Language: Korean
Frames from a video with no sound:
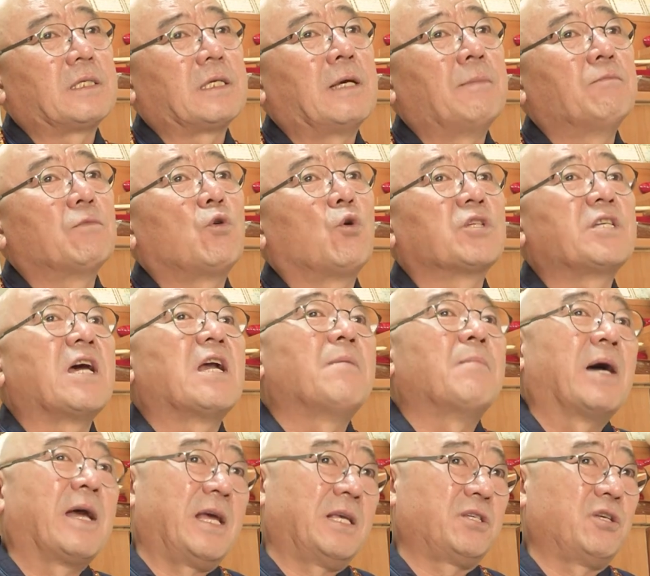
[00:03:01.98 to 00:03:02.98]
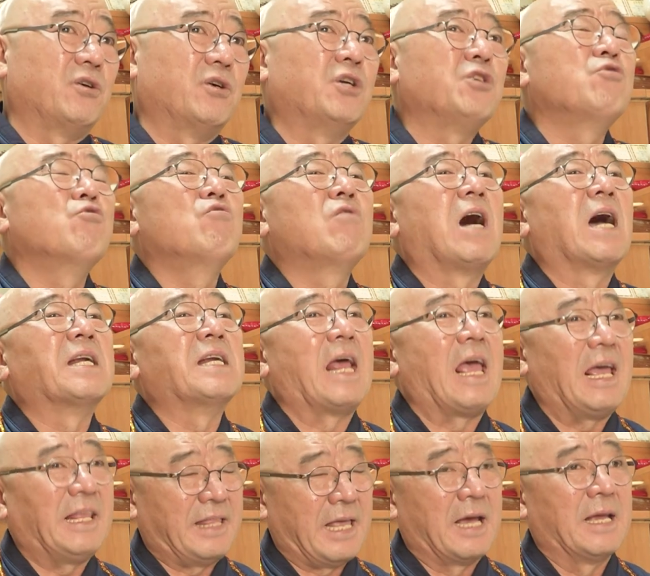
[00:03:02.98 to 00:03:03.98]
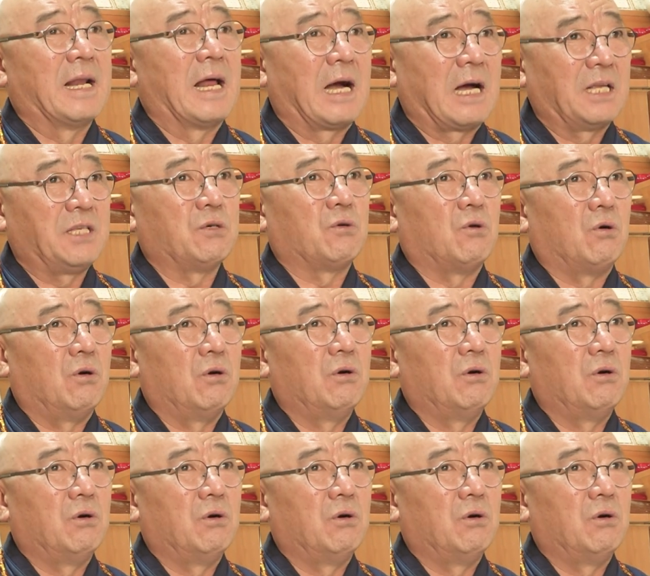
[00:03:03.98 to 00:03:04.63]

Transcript: 참 고생을 많이 했어요. 어중간을 해 태어나가지고